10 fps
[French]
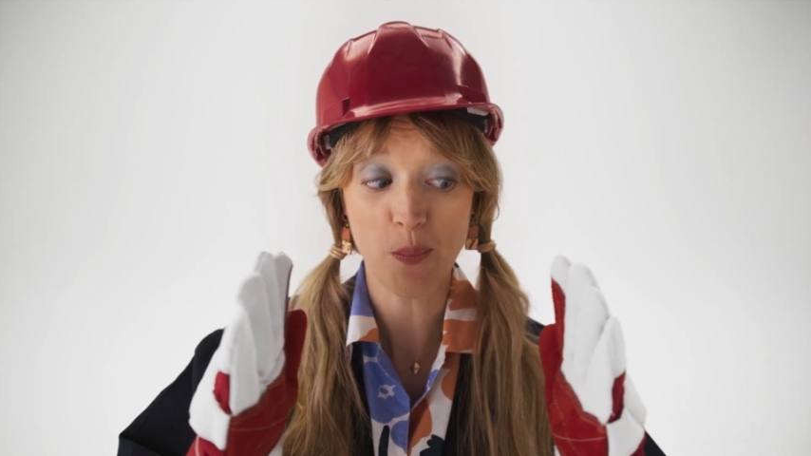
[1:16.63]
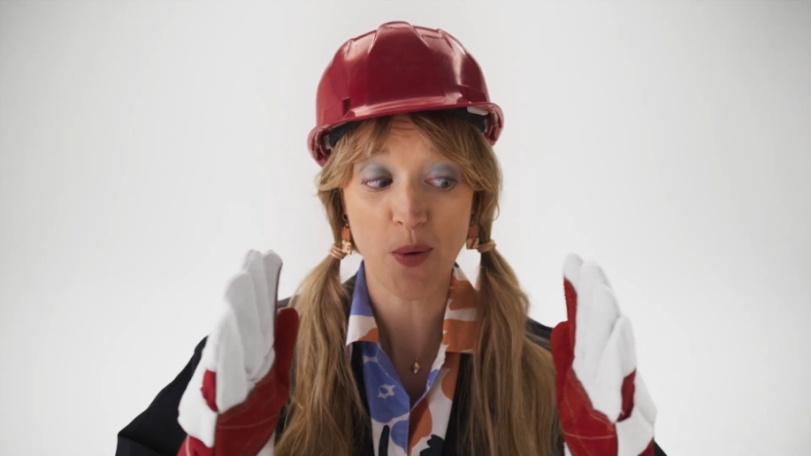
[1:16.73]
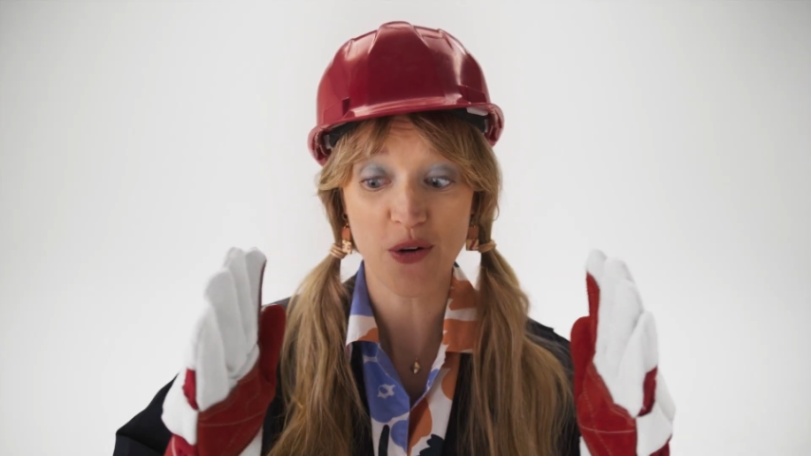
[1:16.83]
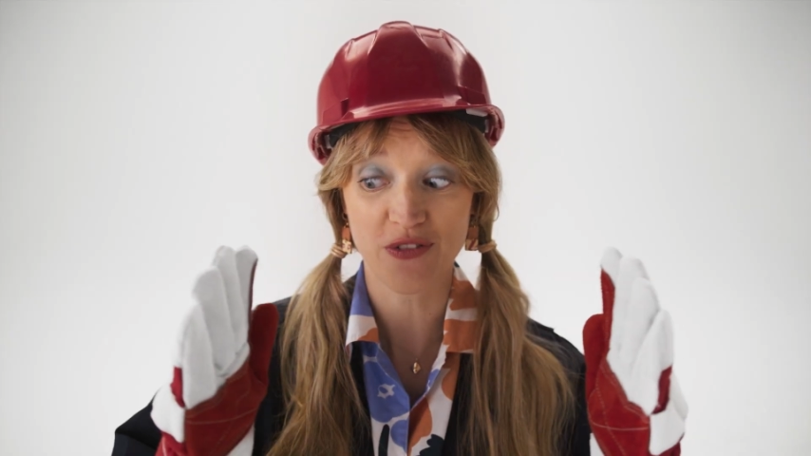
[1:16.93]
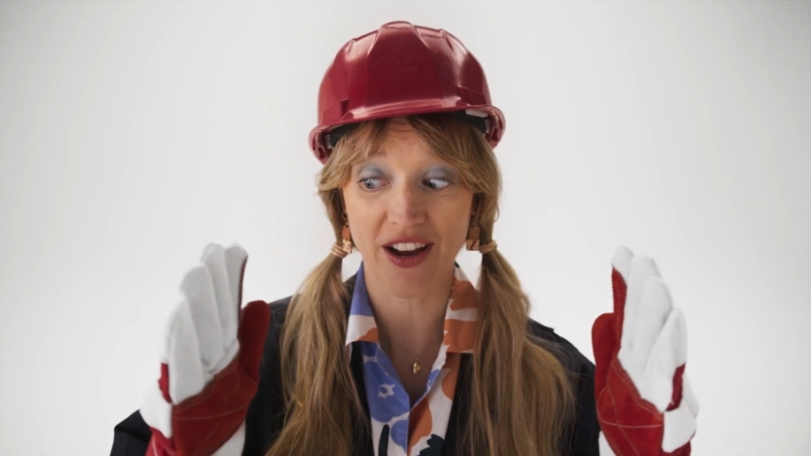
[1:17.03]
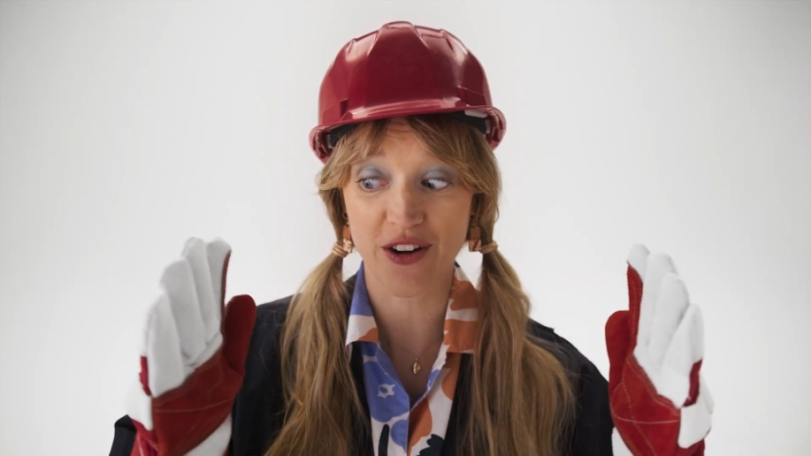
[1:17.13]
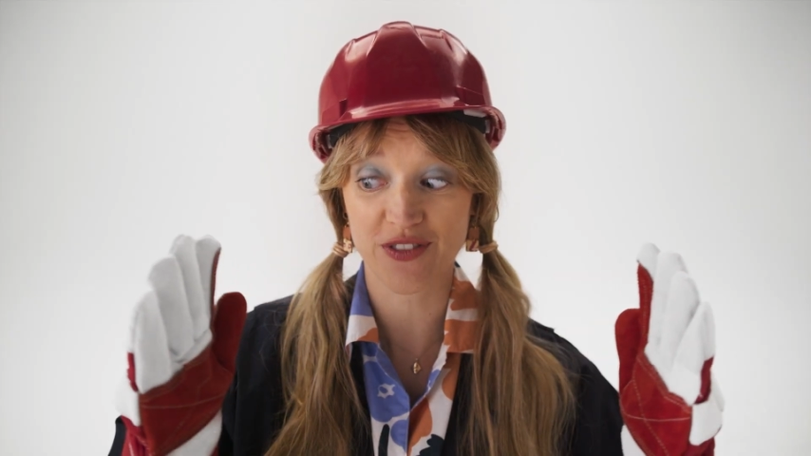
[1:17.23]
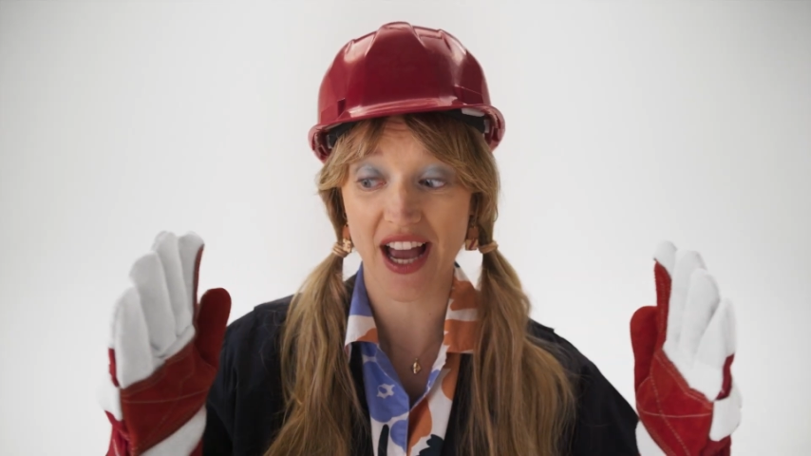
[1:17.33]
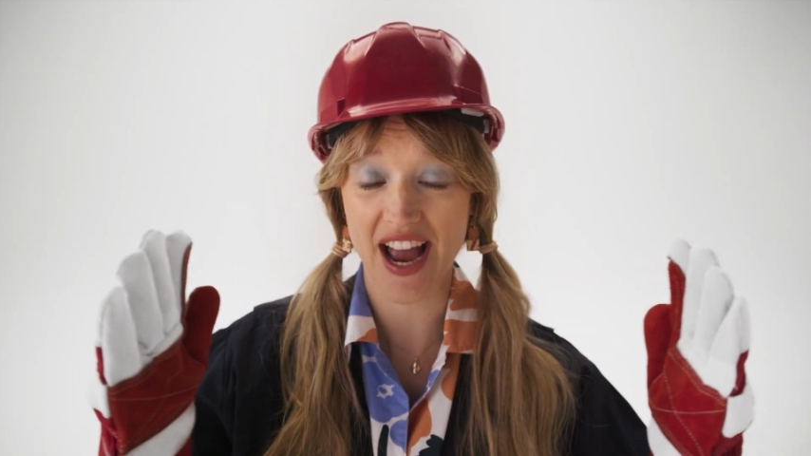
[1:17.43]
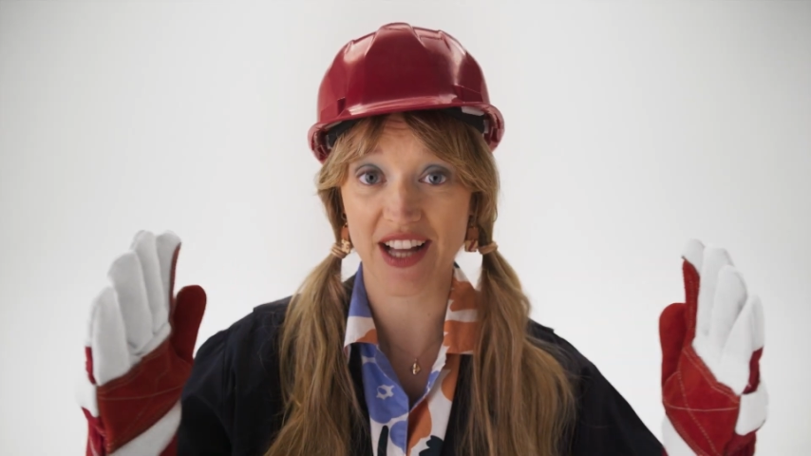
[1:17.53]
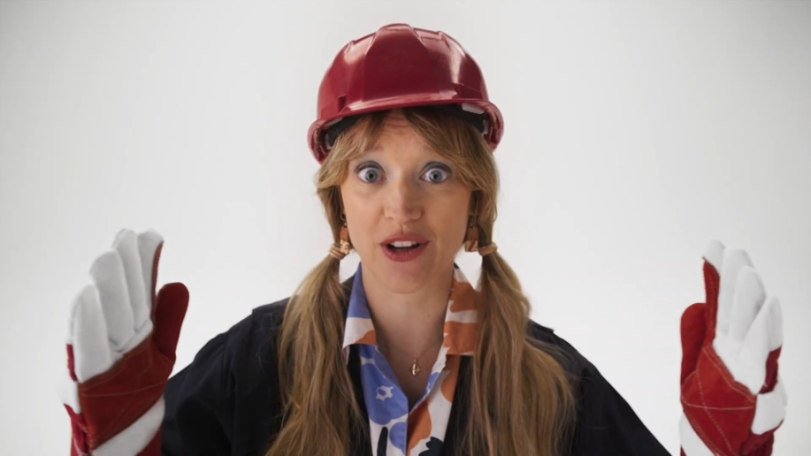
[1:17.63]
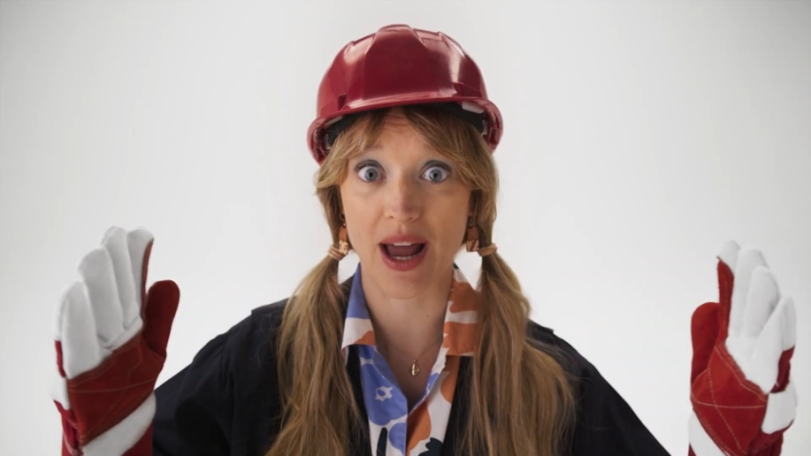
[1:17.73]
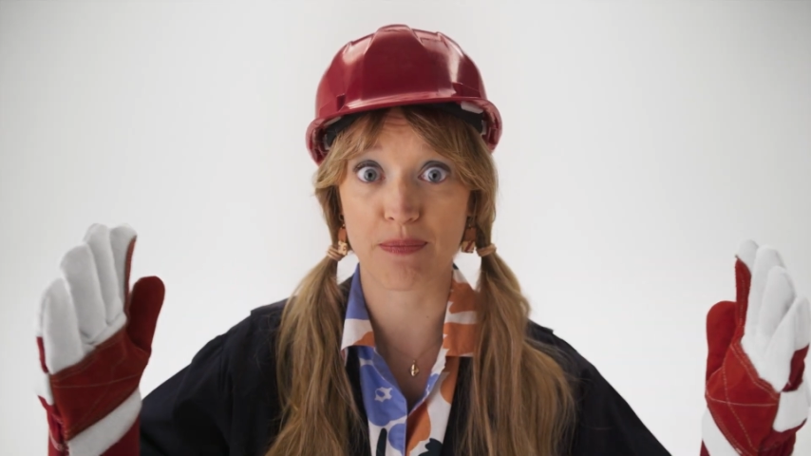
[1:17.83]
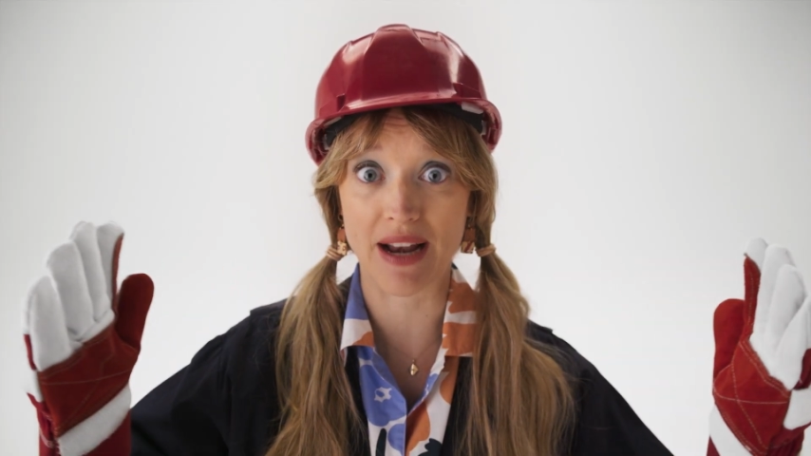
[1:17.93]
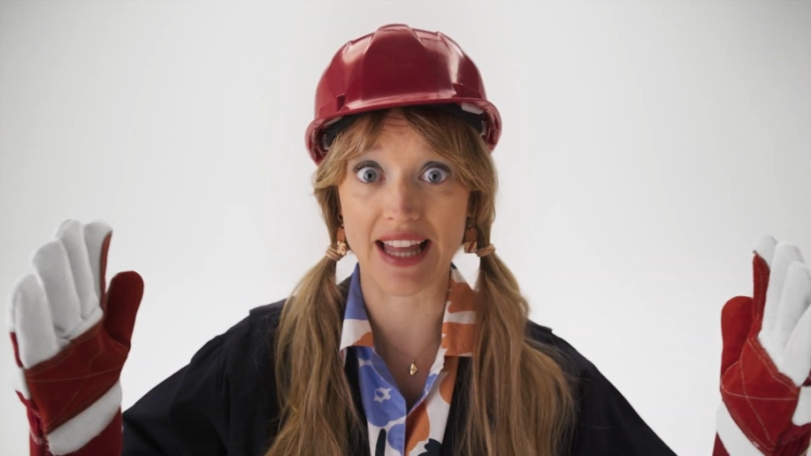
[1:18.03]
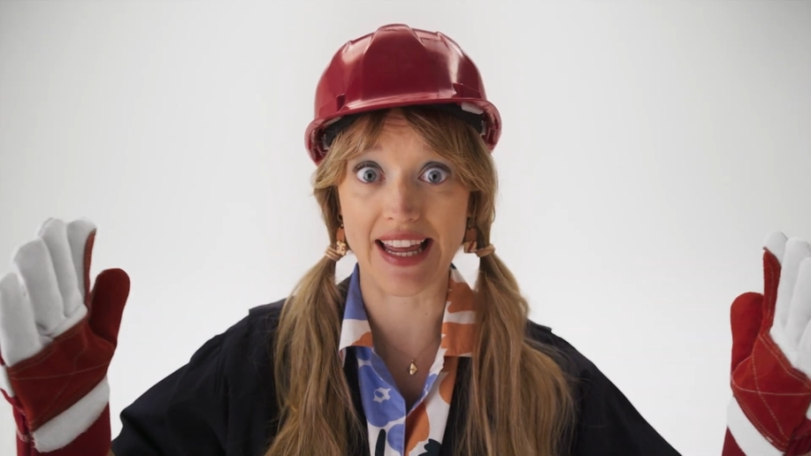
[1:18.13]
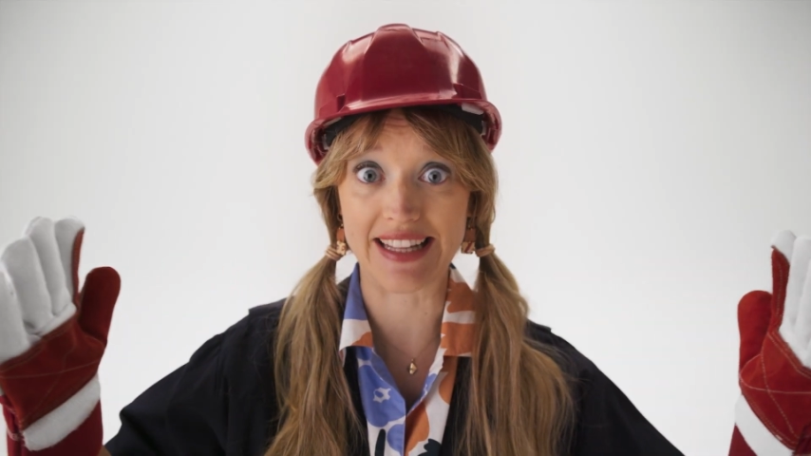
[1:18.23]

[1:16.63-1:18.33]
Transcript: pont ferroviaire de la planète.